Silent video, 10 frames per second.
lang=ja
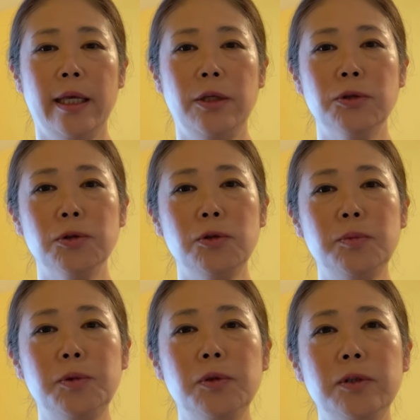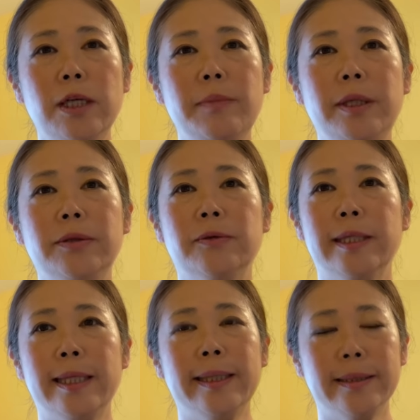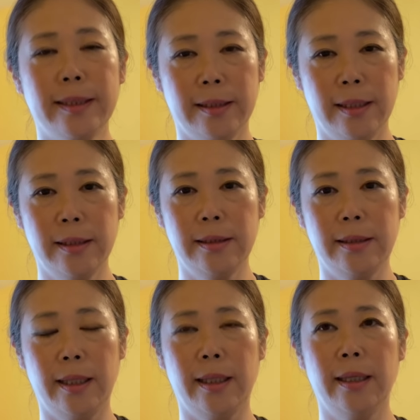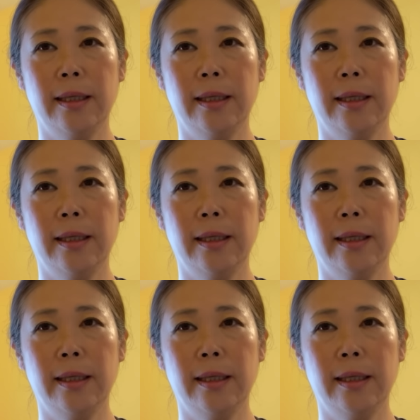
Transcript: 予測プログラミングはなかったかなって